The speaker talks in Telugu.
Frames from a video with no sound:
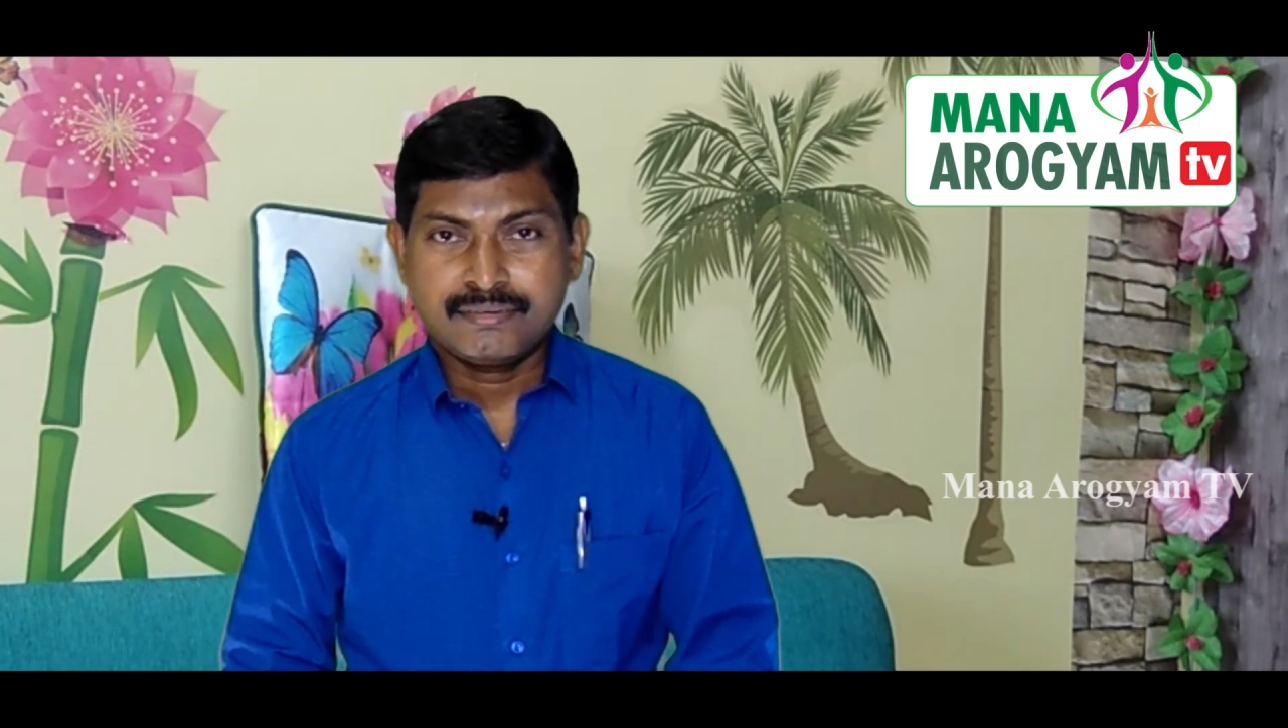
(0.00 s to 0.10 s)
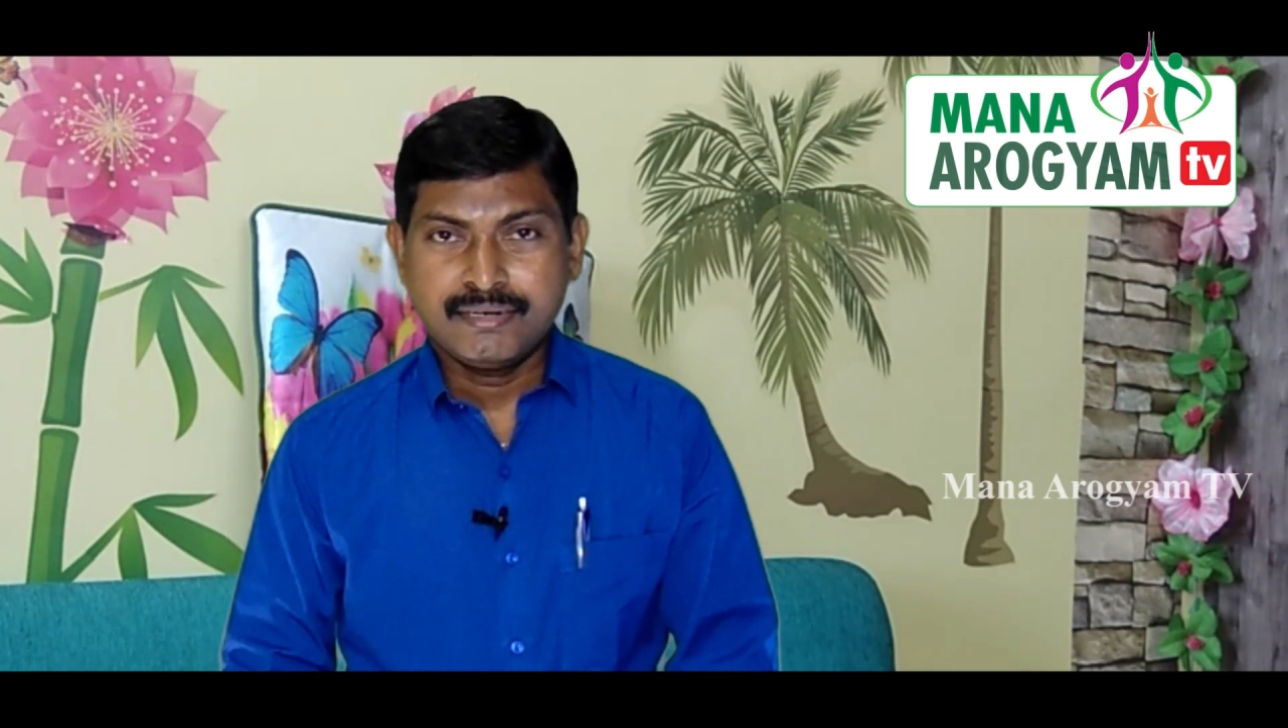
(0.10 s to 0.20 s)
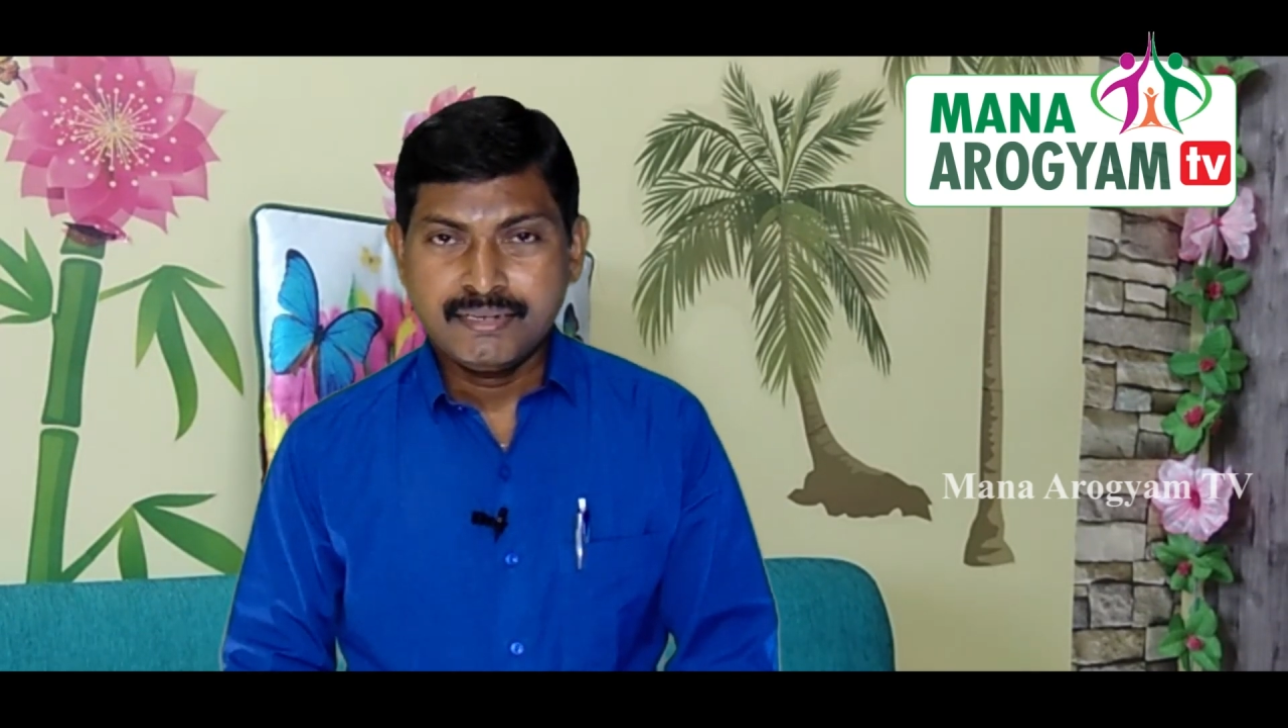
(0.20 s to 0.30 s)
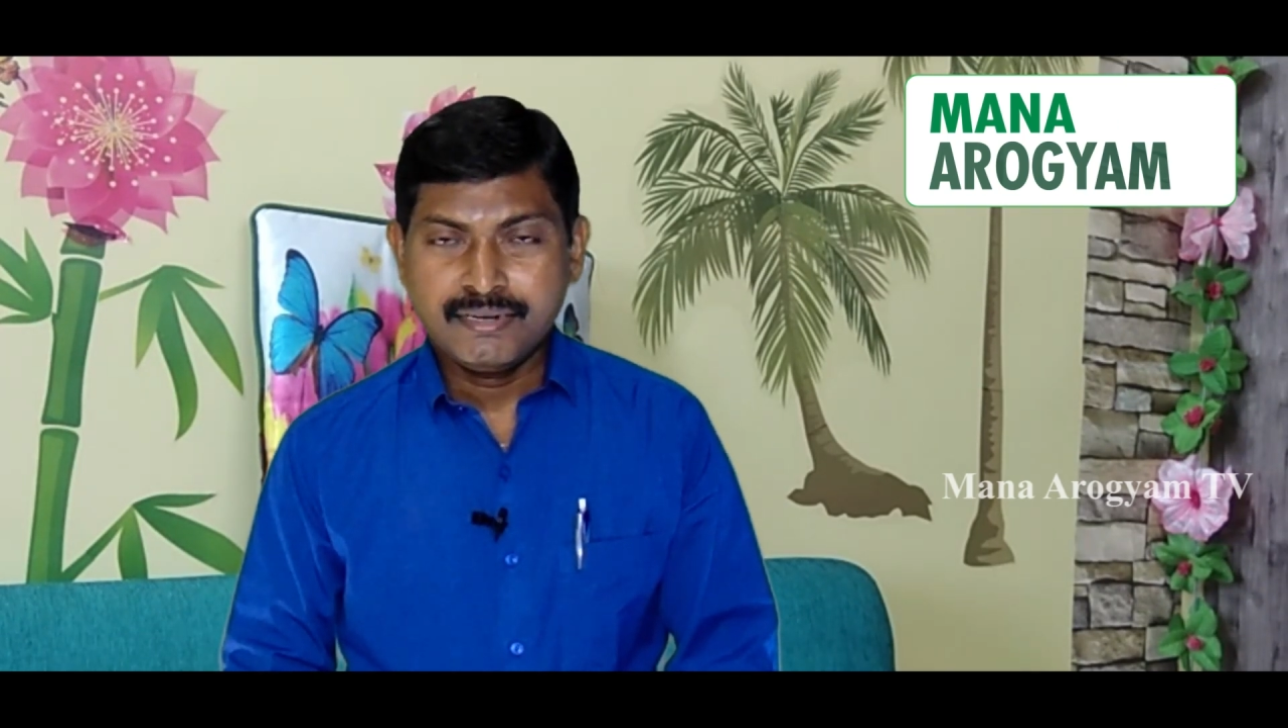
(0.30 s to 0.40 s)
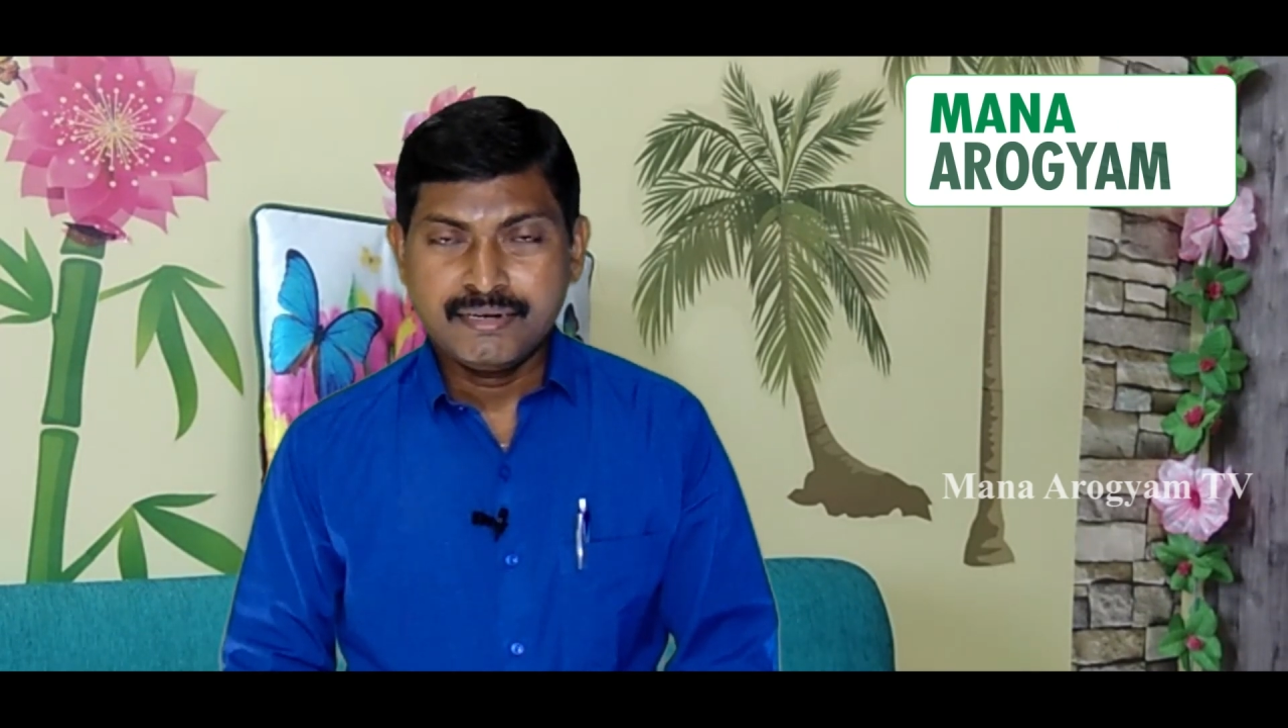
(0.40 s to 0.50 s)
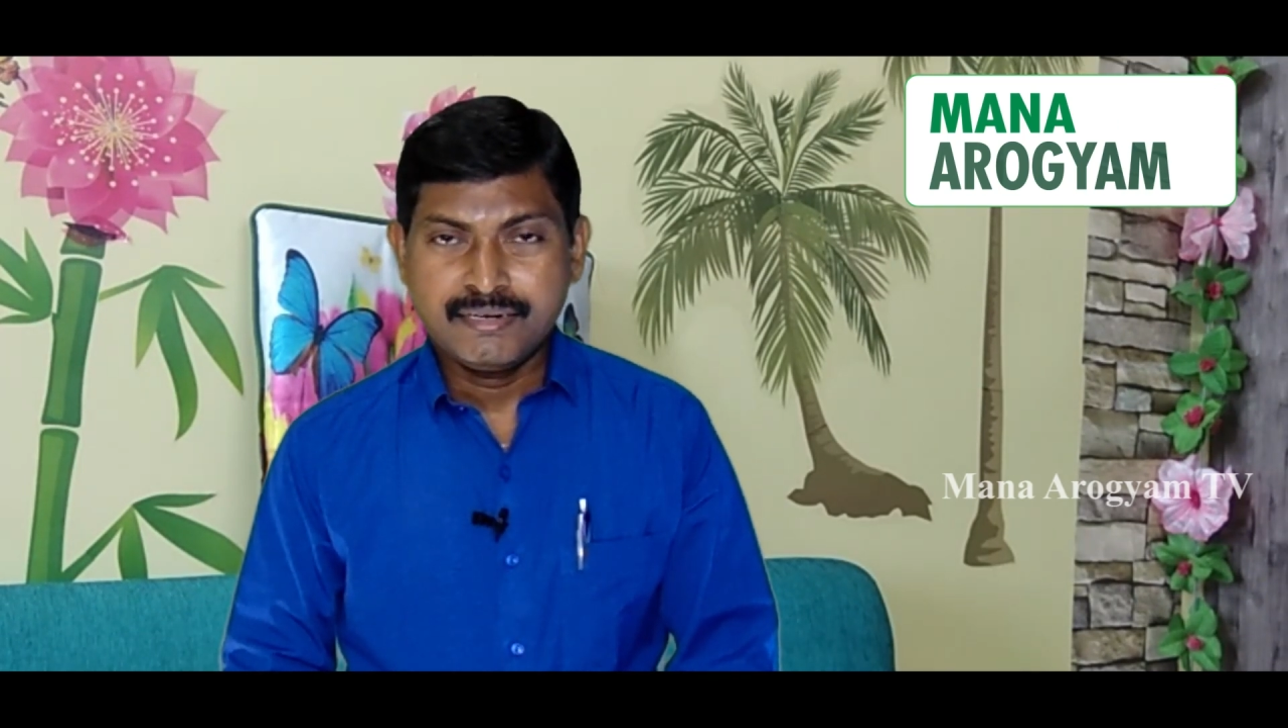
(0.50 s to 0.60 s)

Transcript: కండరాలు